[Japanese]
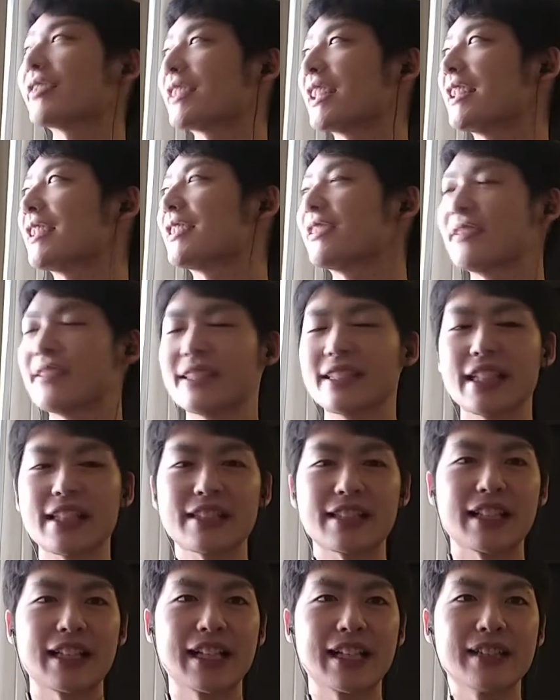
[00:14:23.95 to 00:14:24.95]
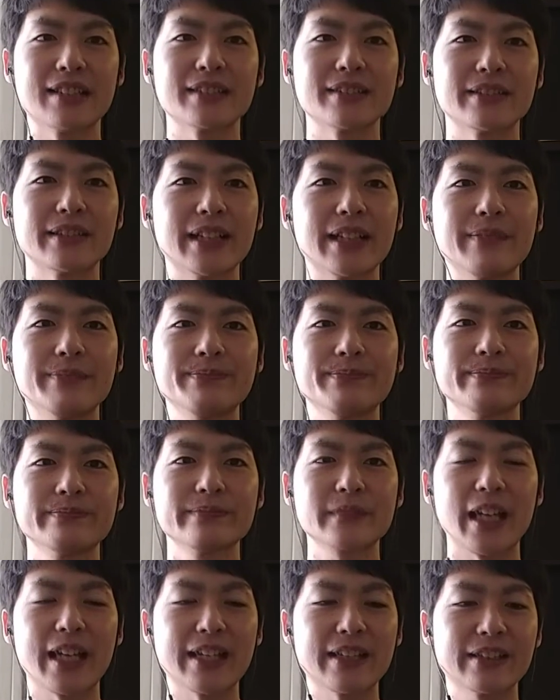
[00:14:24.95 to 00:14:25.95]
所詮数字でしかないですよね。
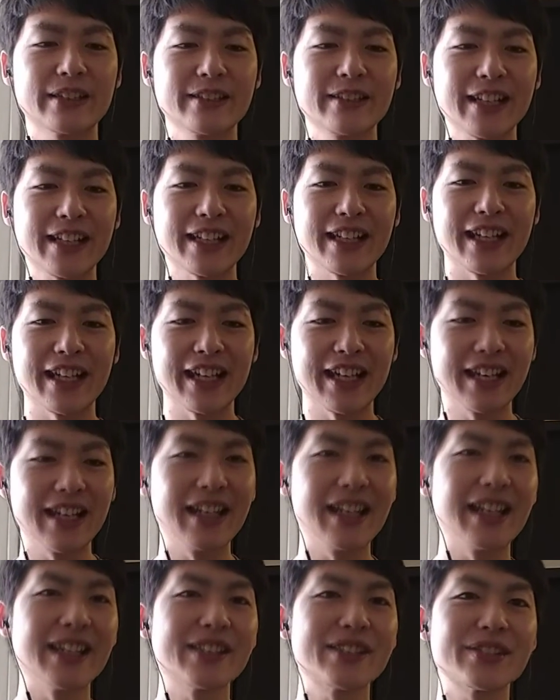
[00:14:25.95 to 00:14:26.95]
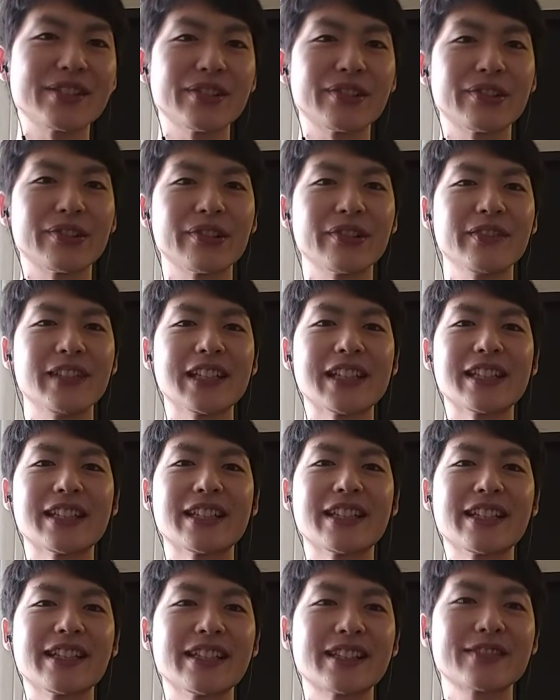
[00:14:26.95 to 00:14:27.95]
はい。というわけで、えー、一応ここまで
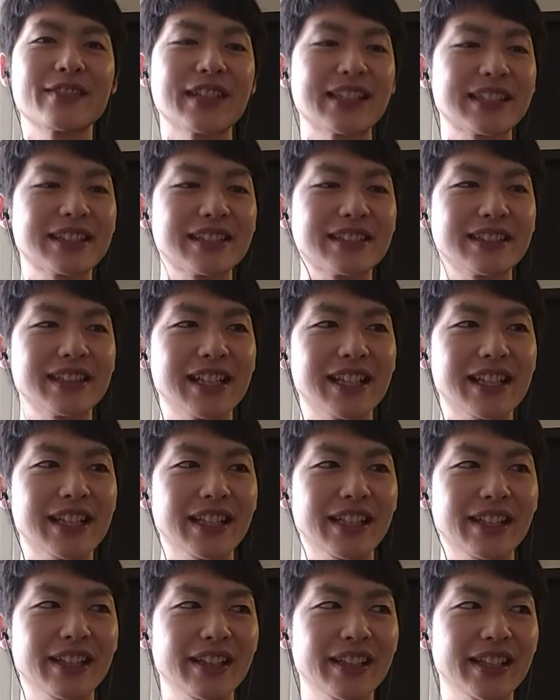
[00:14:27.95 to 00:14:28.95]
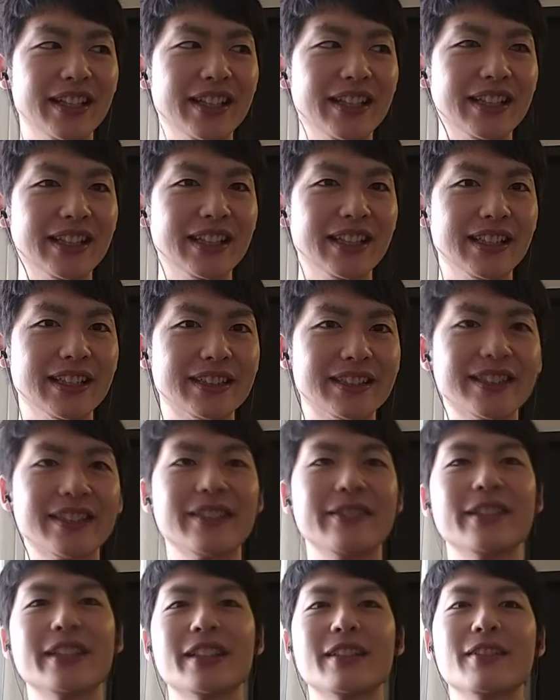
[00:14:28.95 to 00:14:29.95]
にします。えー、
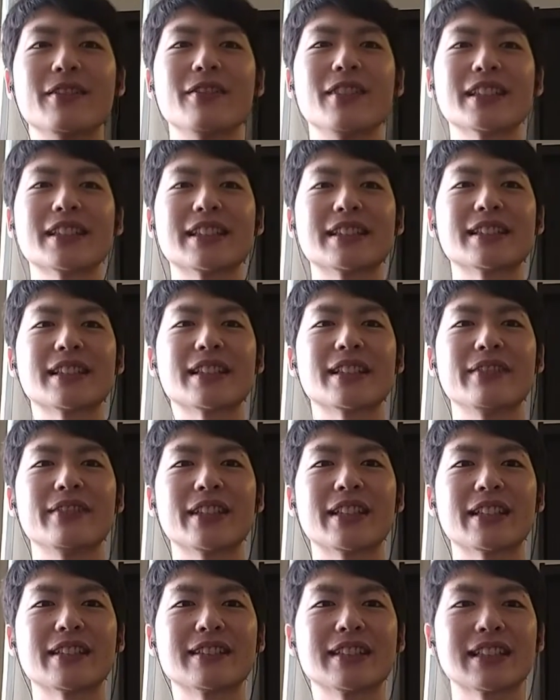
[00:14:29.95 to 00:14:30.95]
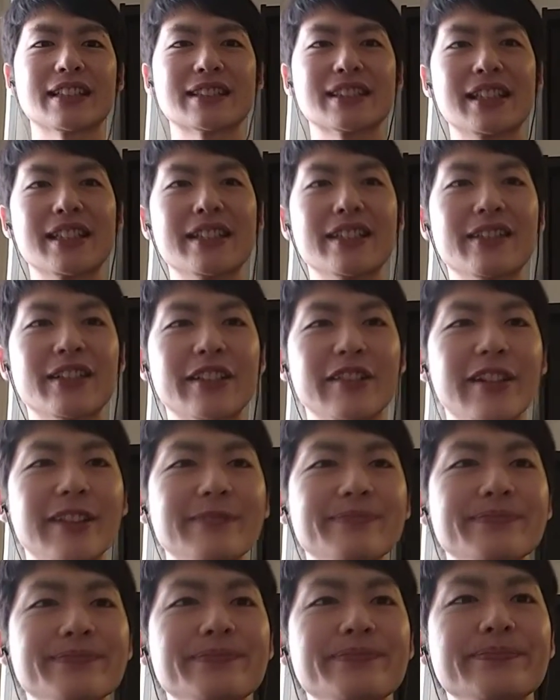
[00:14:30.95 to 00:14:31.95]
次のビデオもまたぜひ見てください。ではでは。